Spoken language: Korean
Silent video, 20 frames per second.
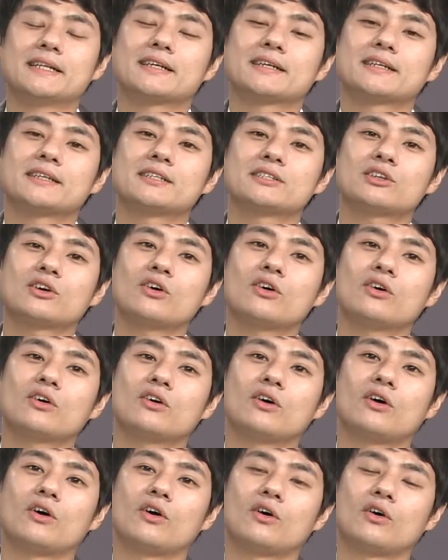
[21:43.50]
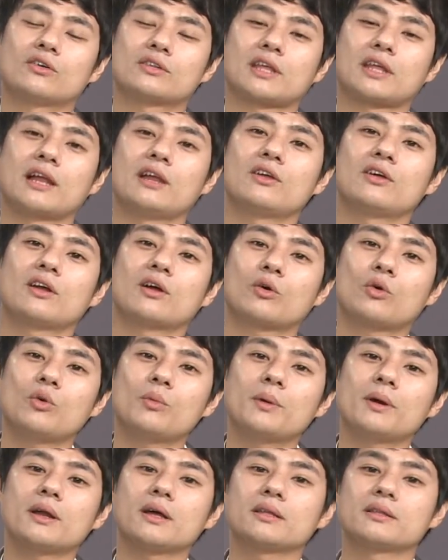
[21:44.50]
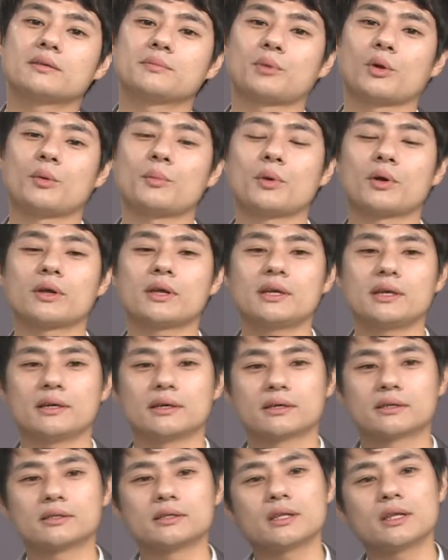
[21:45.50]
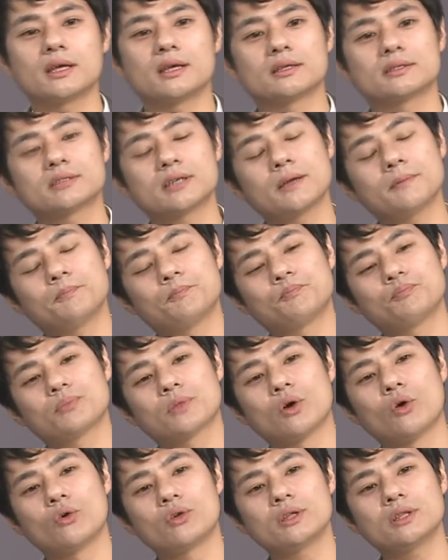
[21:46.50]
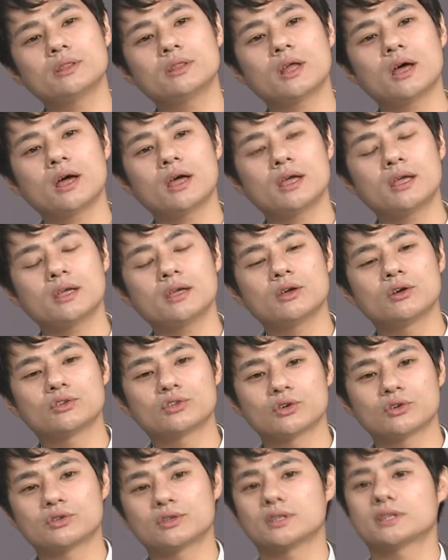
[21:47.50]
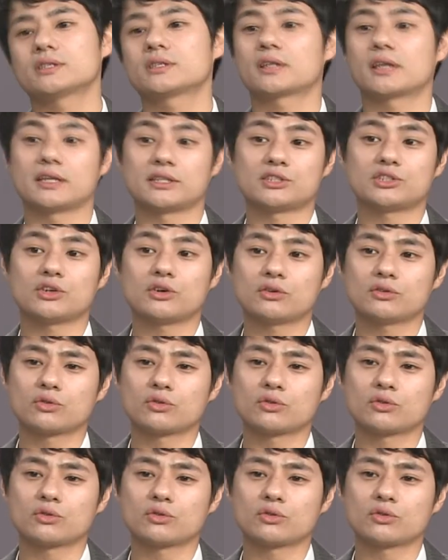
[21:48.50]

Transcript: 그래서 어, 달려라 코바라는 별명이 근데 참 어린 나이여서 그랬겠죠.